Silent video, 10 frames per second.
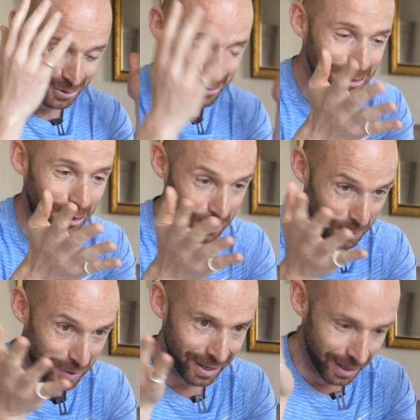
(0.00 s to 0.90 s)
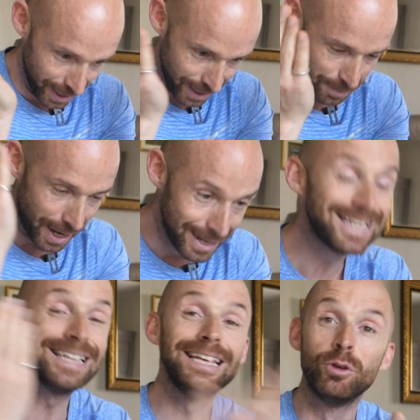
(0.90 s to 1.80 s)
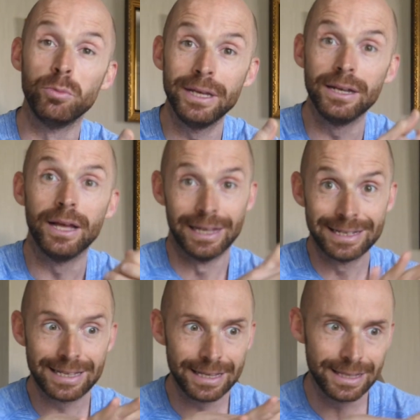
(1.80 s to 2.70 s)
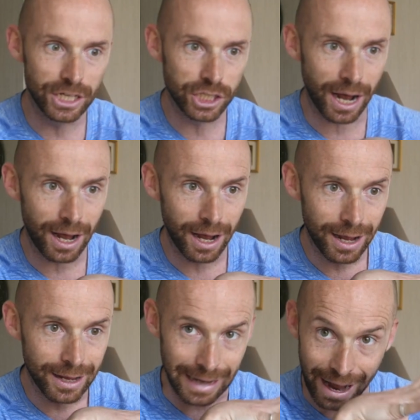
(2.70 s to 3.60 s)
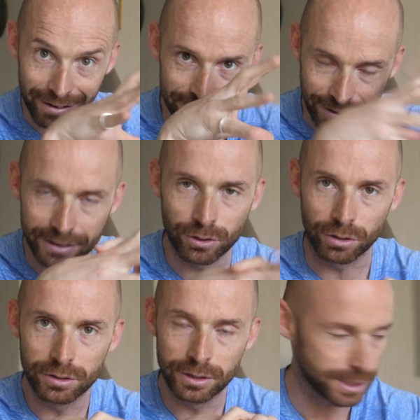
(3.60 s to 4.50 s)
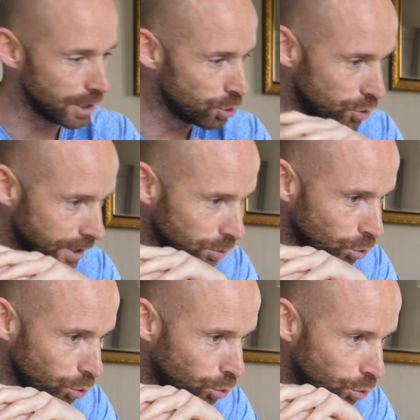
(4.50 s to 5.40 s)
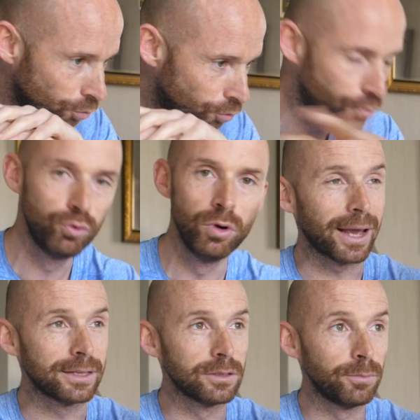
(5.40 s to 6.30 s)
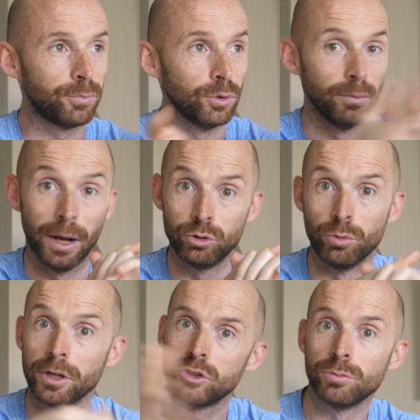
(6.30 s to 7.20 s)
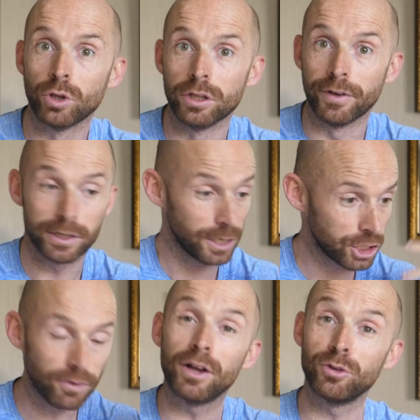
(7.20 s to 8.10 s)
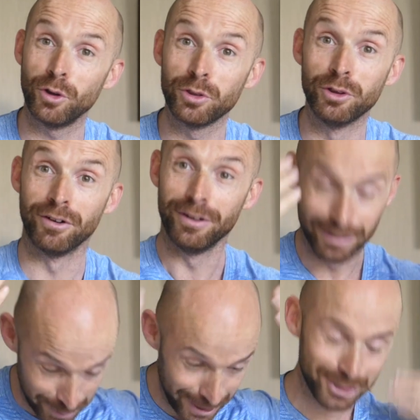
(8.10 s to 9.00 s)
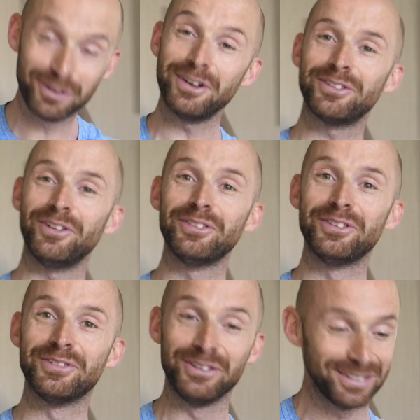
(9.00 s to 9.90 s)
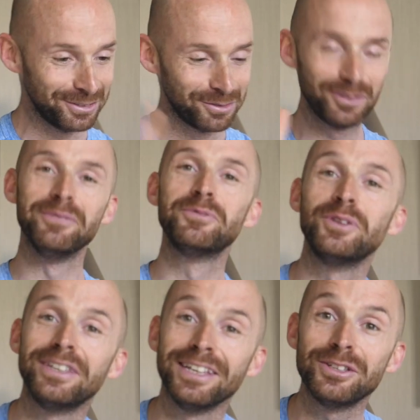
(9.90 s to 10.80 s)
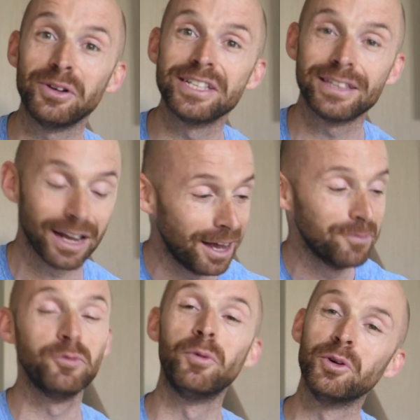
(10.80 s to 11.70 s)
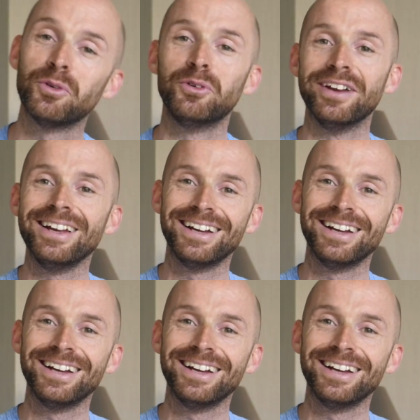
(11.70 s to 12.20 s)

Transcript: aujourd'hui, eh bien les années 2000, c'est déjà il y a 20 ans. C'est juste un truc de fou. Par exemple, euh, bah, demain c'est mon anniversaire, je vais avoir 39 ans. Oui, je vais avoir 39 ans. Si vous voulez me souhaiter sur Instagram, vous me retrouvez.